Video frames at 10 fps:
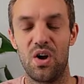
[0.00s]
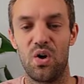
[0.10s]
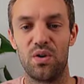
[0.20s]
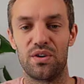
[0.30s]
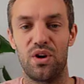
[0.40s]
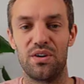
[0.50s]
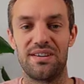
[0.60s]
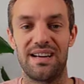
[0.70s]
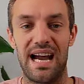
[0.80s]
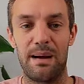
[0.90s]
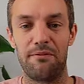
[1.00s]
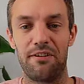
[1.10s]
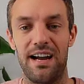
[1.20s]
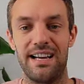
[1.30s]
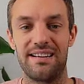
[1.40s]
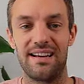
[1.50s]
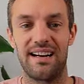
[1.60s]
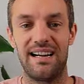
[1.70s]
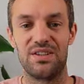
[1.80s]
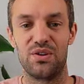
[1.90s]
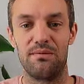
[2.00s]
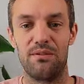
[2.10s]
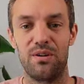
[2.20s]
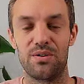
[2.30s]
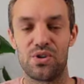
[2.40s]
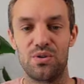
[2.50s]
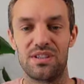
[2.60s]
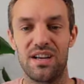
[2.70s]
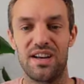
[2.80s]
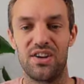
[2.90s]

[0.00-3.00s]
und konnte am Freitag, also am Wochenschluss,